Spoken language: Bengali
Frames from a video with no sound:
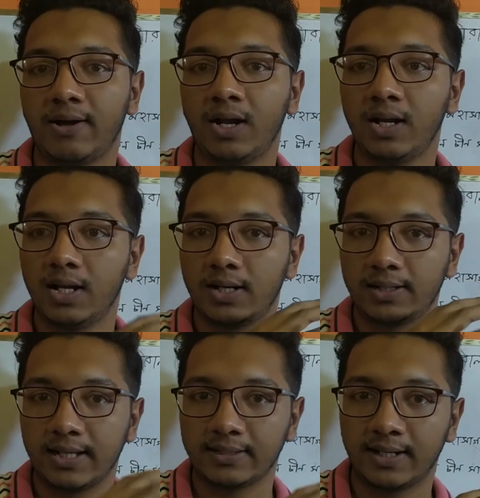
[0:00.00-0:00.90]
দেওয়া
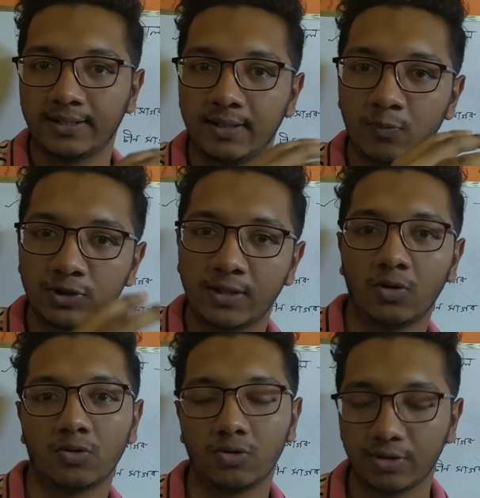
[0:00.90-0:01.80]
তাই এদের প্রধান
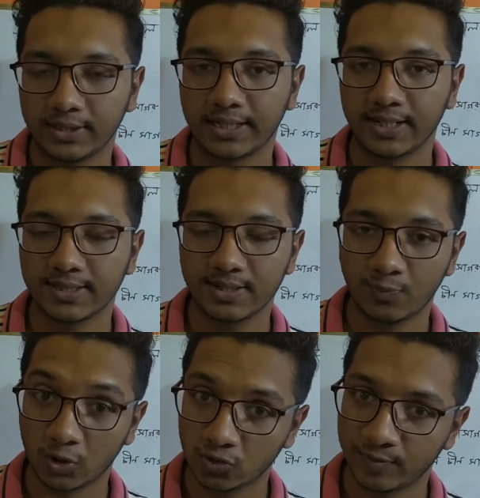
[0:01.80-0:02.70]
লক্ষ্য হয়ে দাঁড়িয়েছে
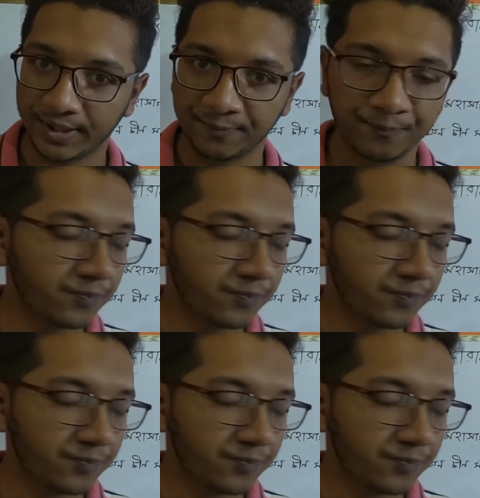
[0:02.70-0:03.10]
বর্তমানে